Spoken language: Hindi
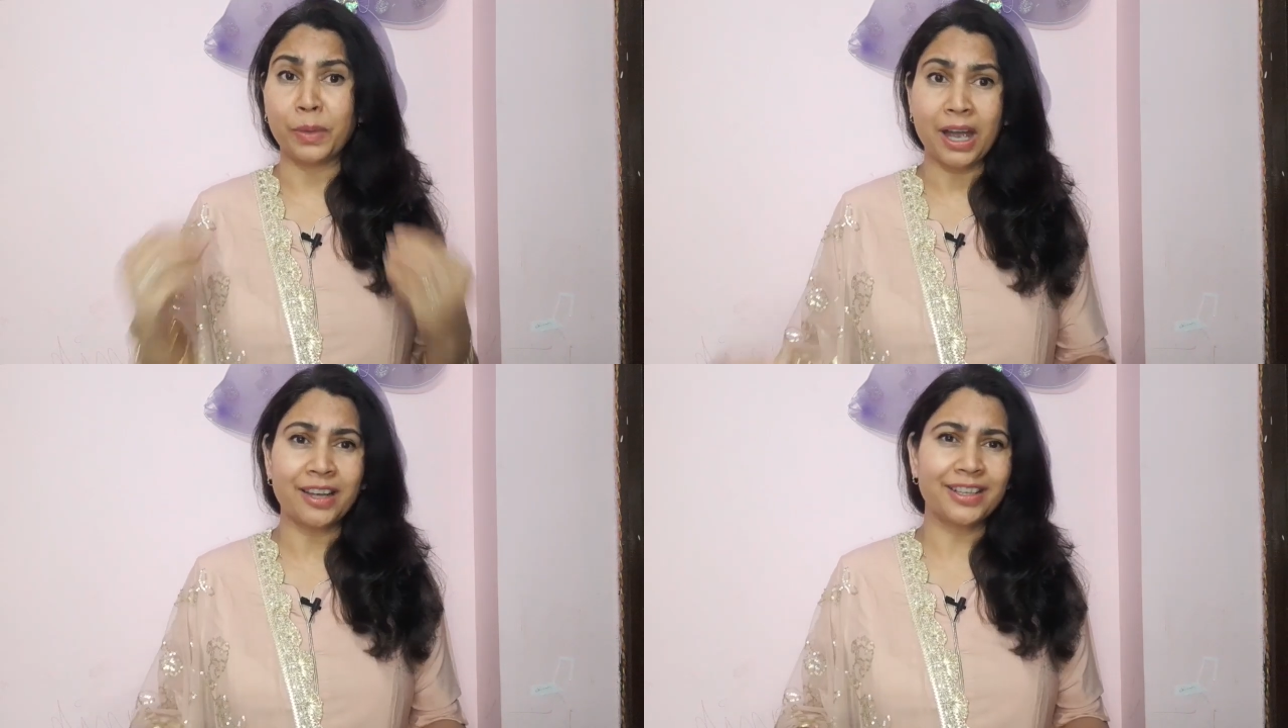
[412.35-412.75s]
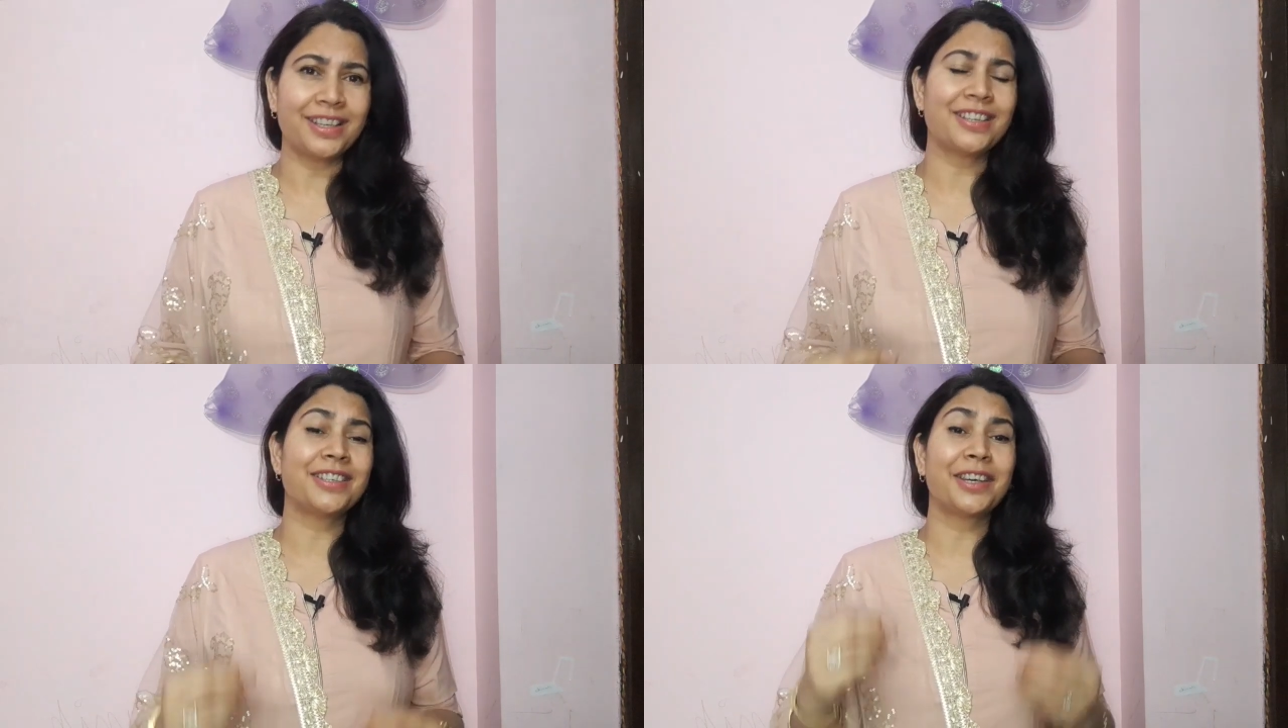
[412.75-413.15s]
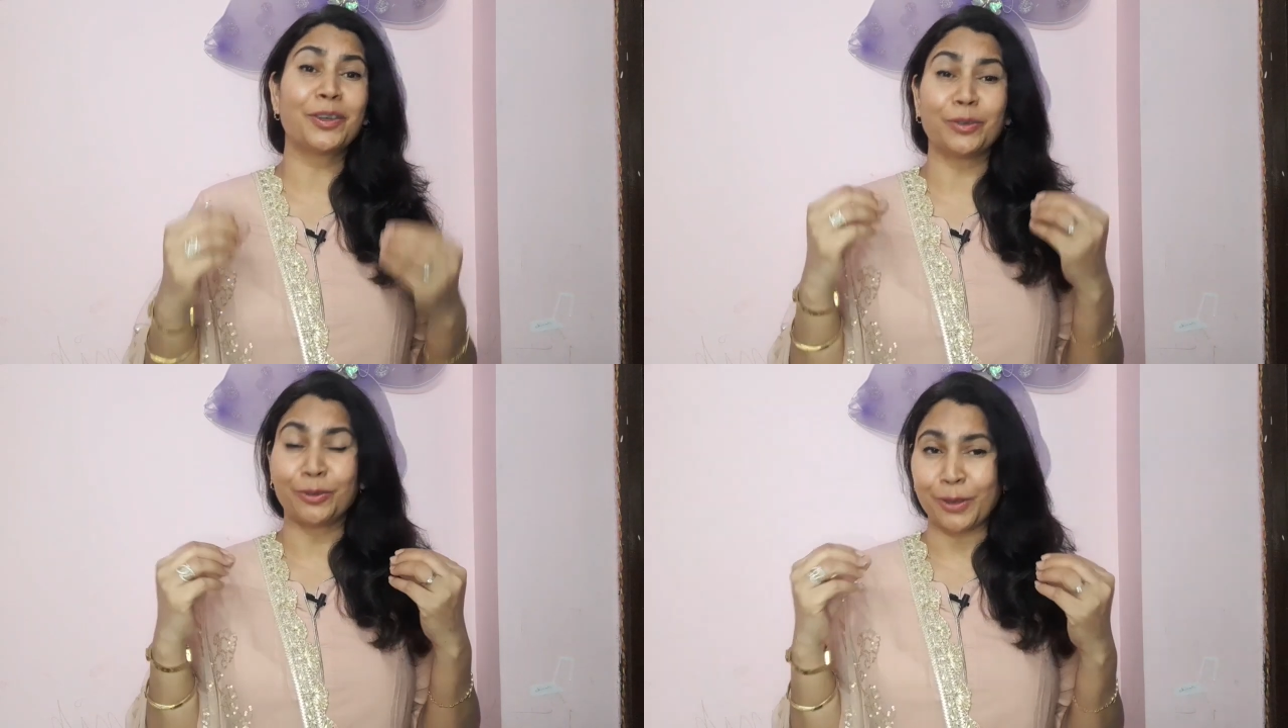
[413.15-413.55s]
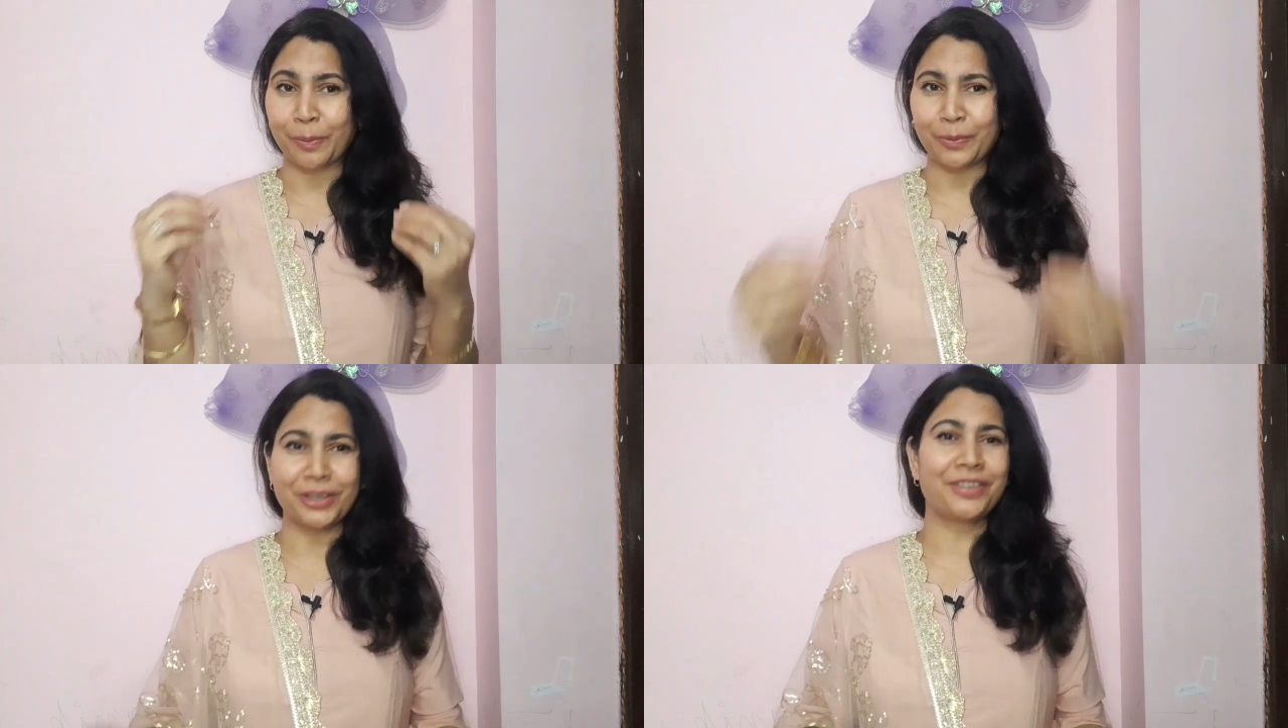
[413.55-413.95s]
प्यार कीजिए खुद को
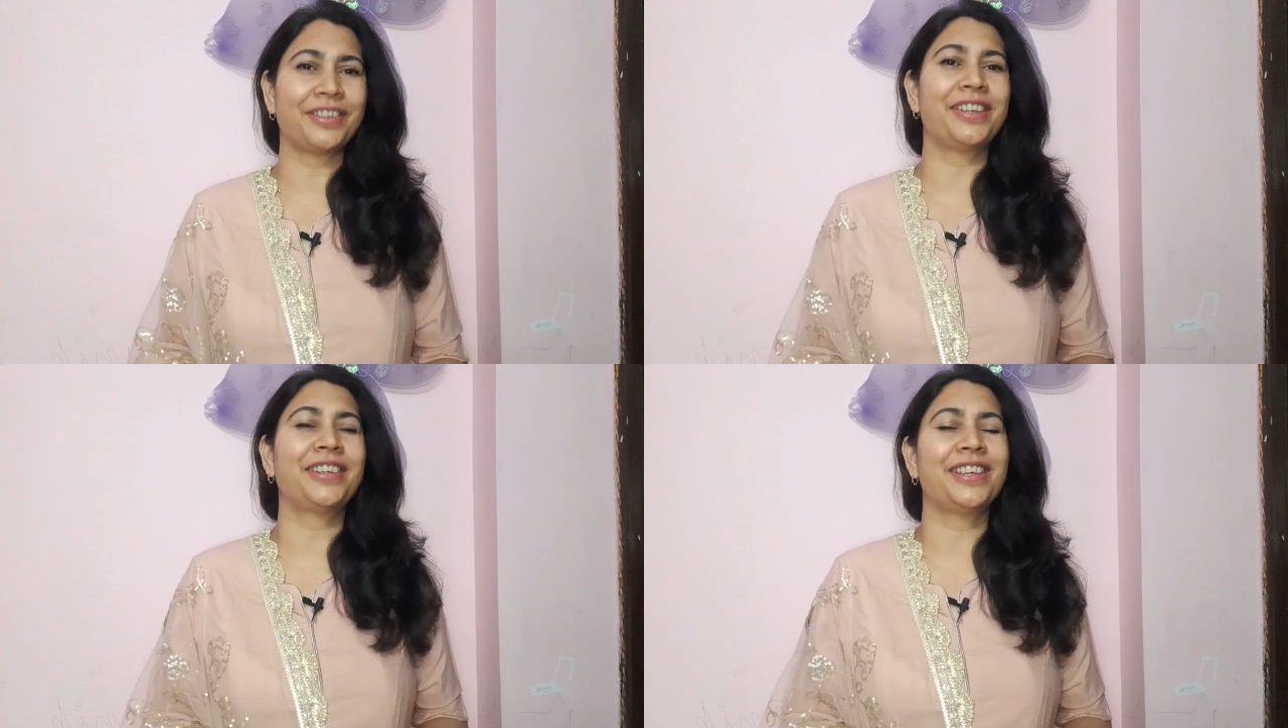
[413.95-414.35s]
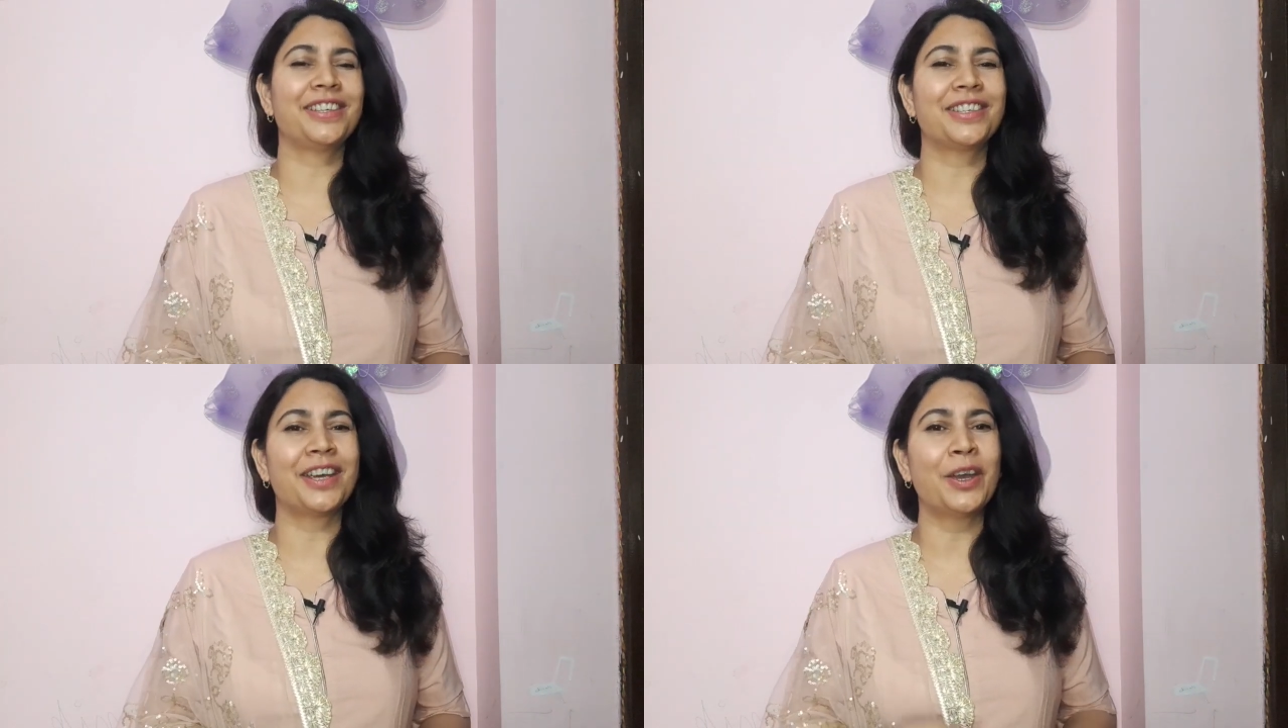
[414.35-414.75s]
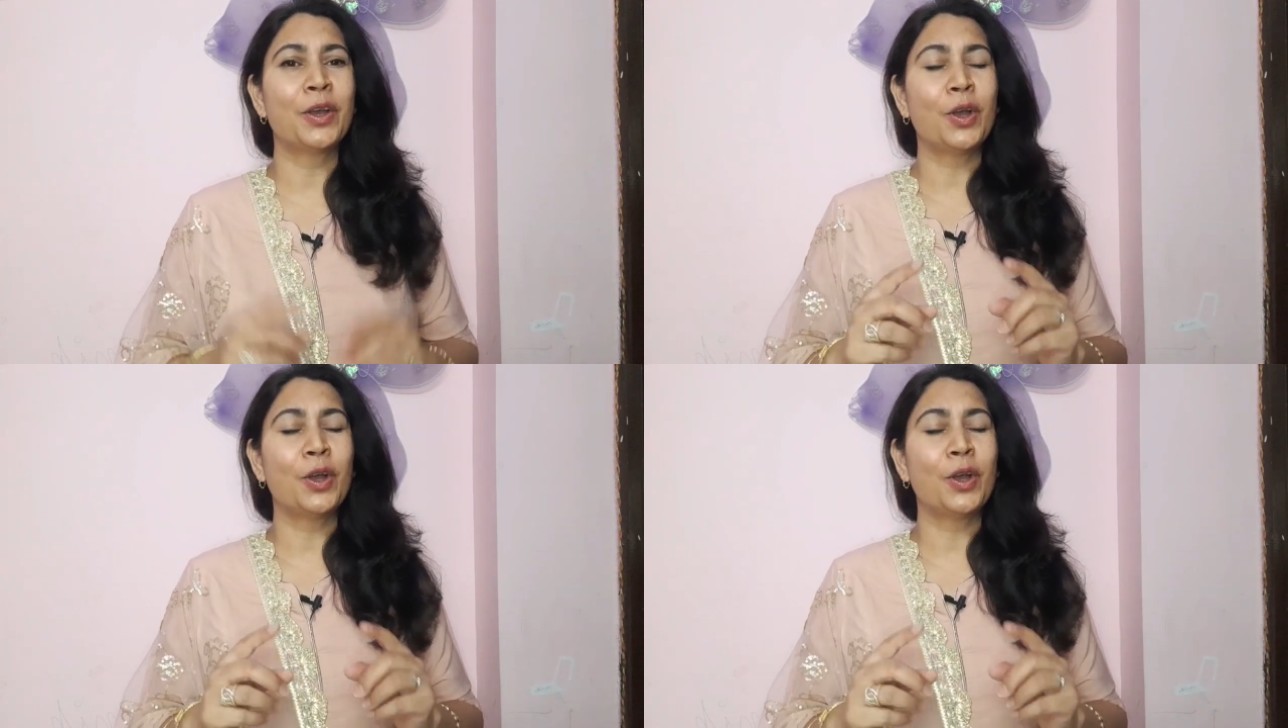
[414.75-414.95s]
अप्रिशिएट कीजिए